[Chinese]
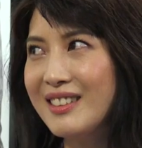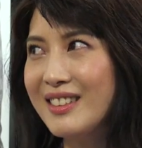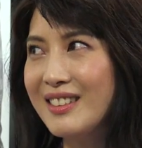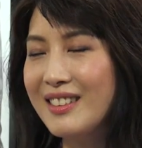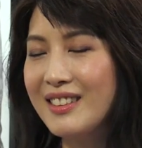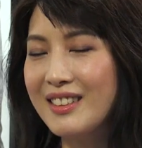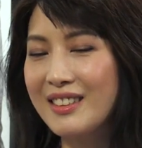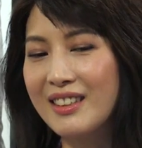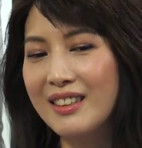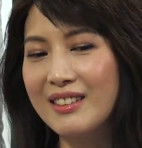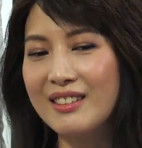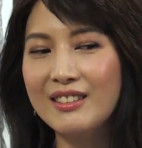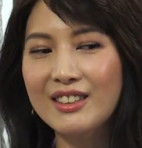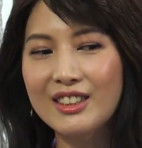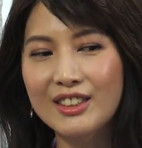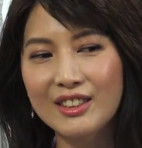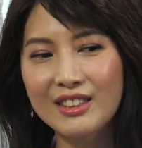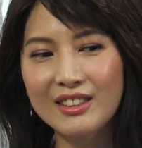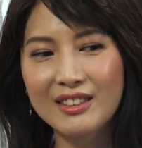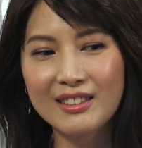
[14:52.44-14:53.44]
嗯，可能
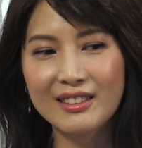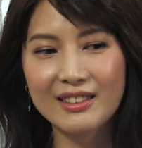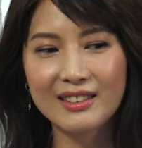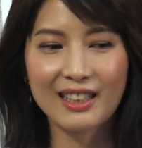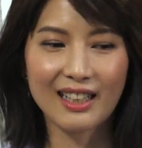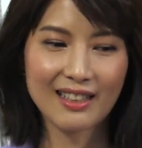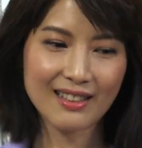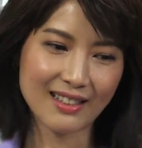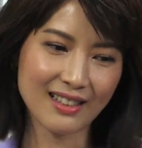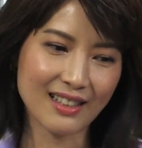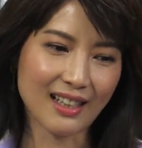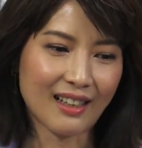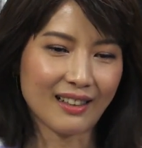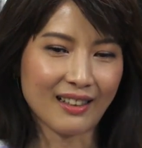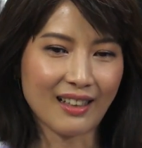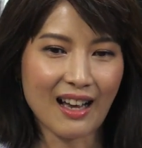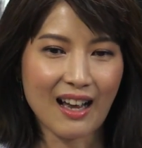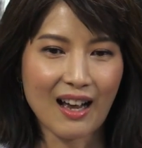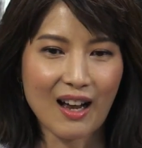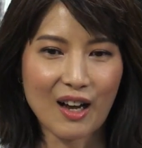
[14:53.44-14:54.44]
只是参展
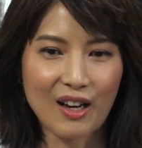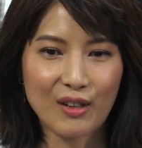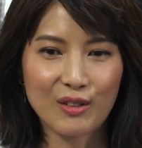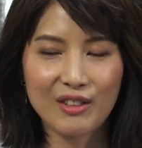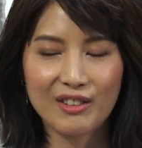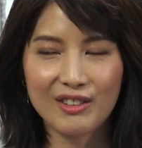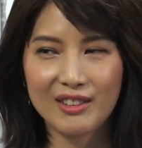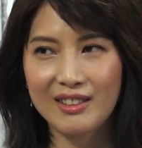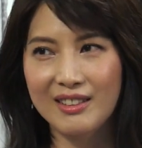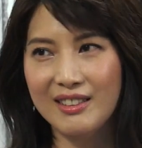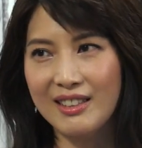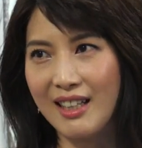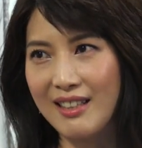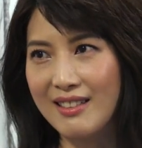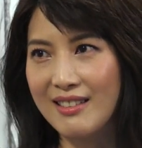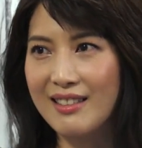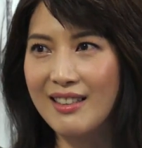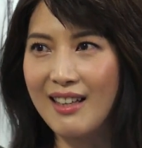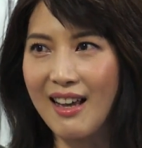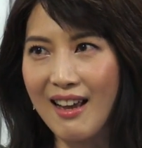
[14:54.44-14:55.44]
啊，或者是
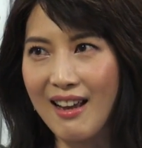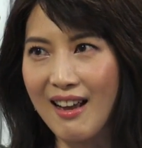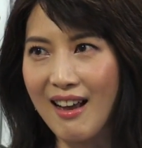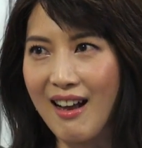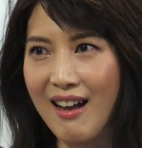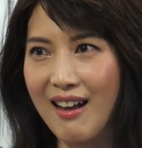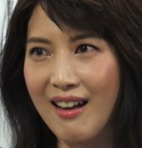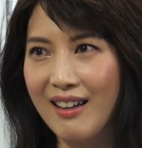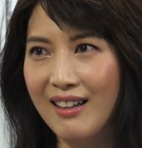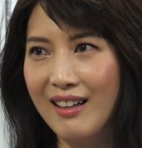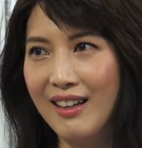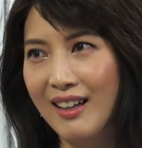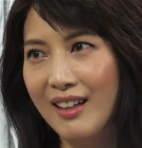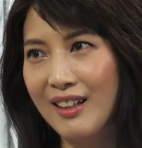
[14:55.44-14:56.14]
参赛啊，是